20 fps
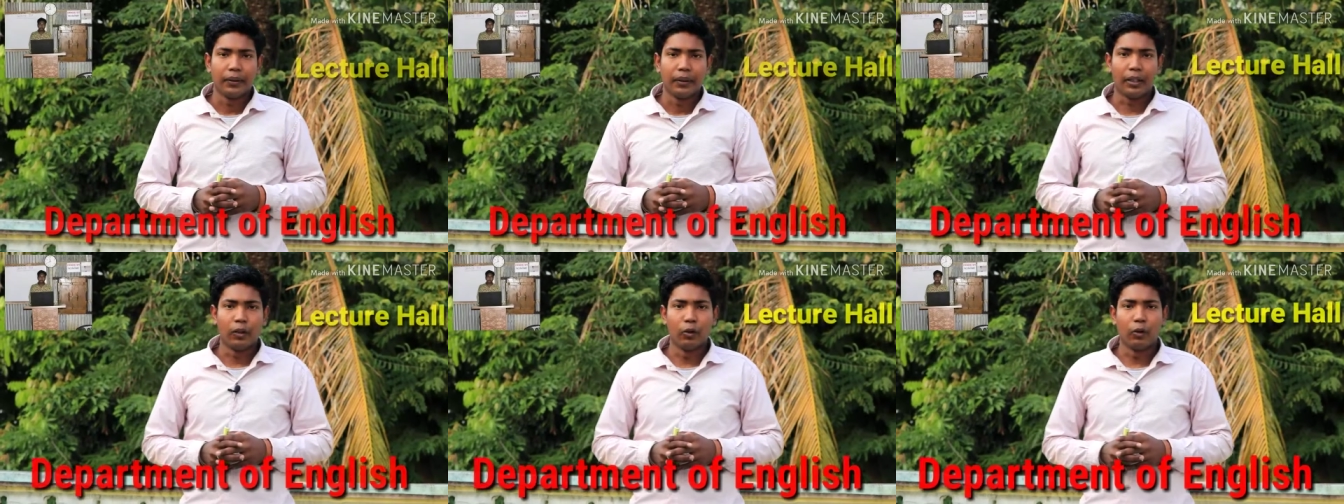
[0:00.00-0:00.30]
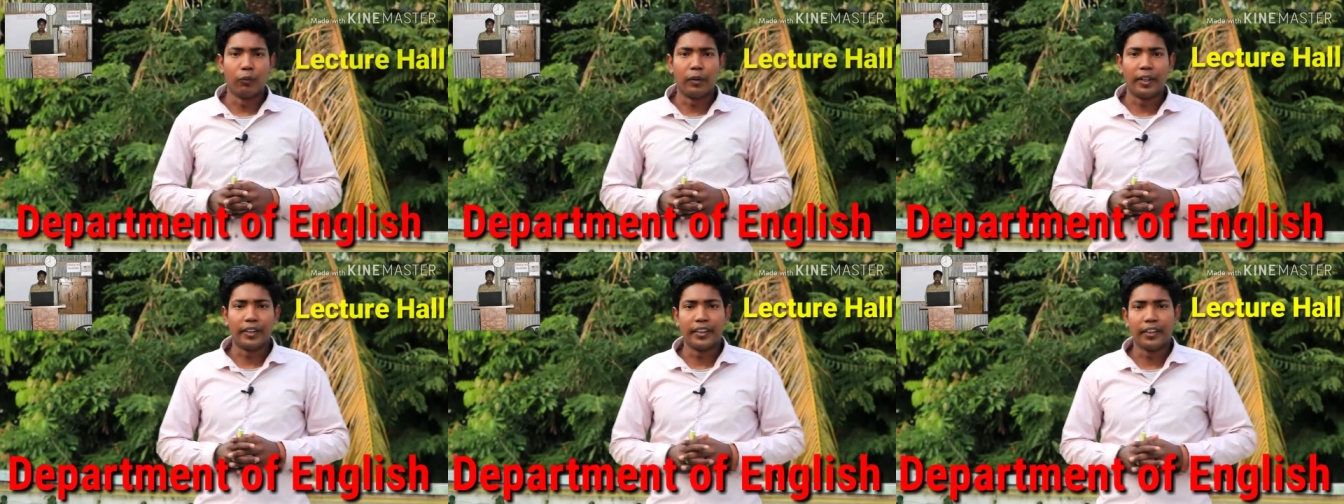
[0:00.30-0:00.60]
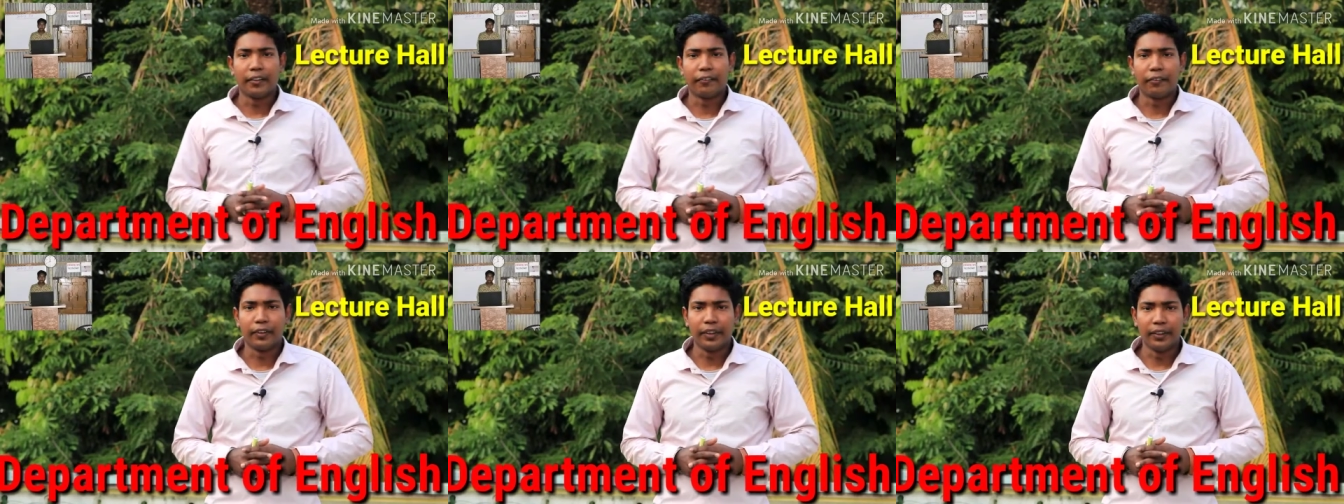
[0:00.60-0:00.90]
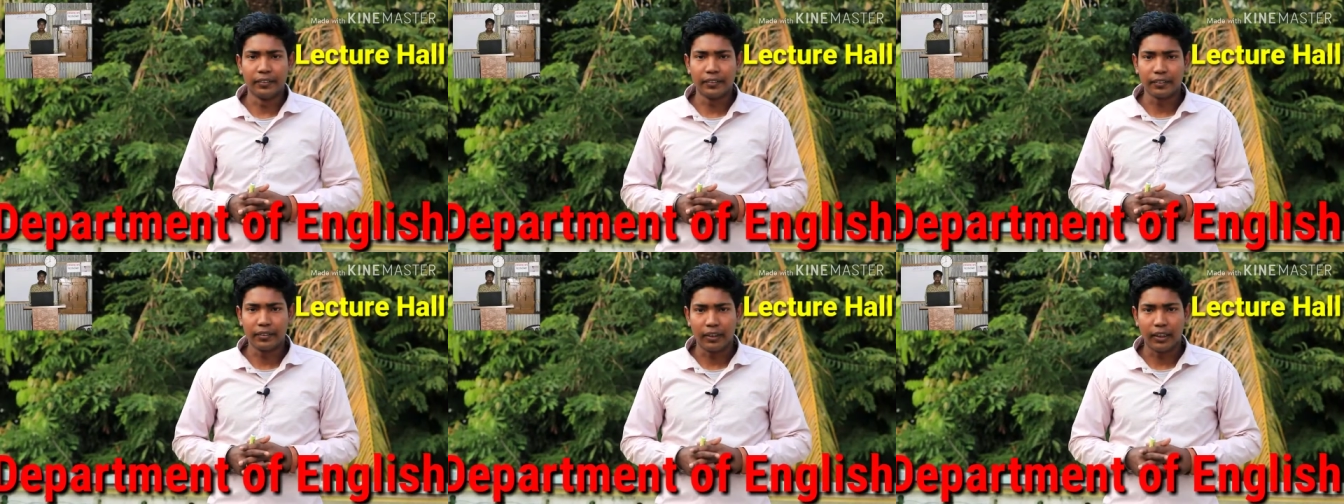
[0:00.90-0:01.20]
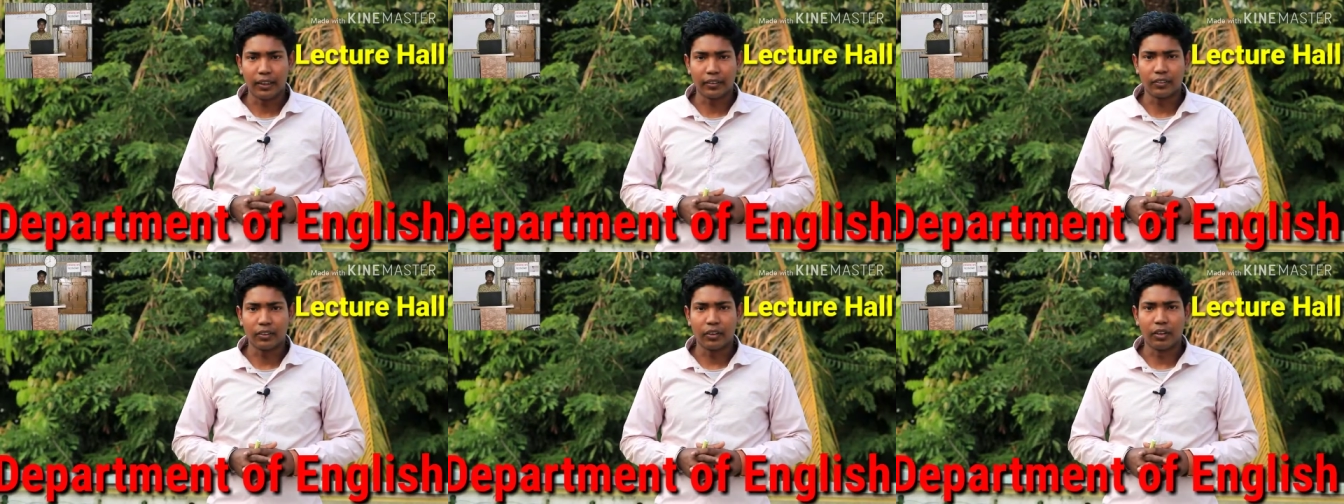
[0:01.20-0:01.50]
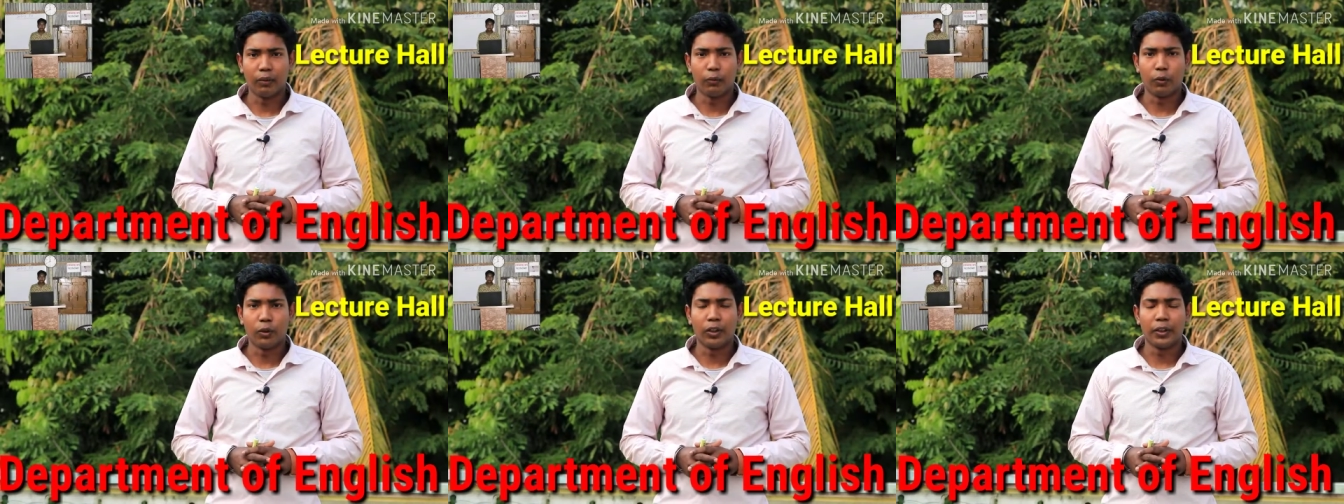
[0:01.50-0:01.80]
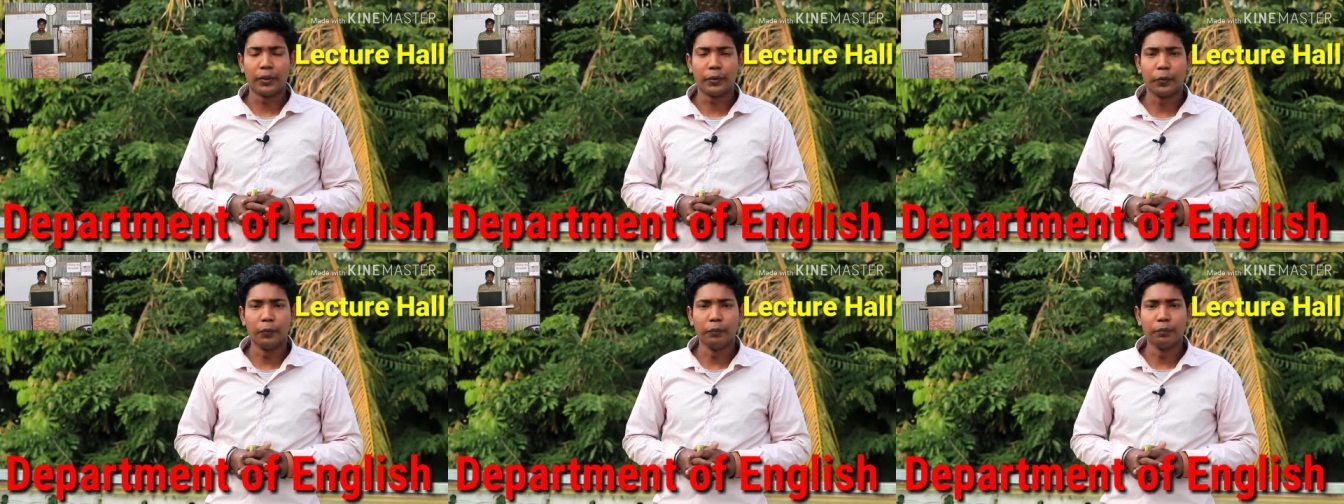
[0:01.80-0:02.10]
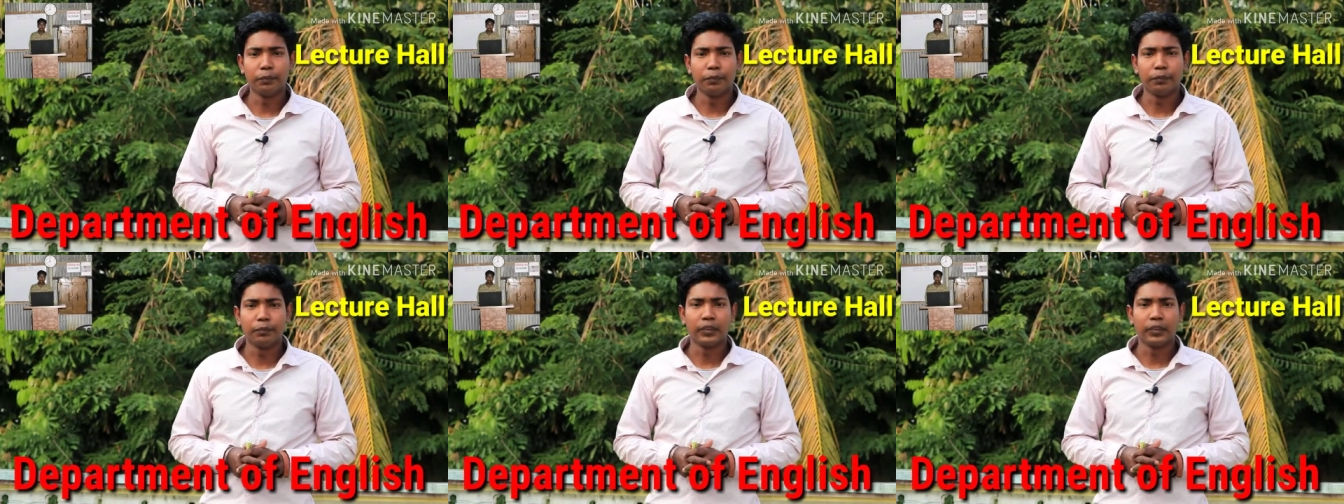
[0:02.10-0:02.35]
হ্যালো মাই ডিয়ার ফ্রেন্ডস আসসালামু আলাইকুম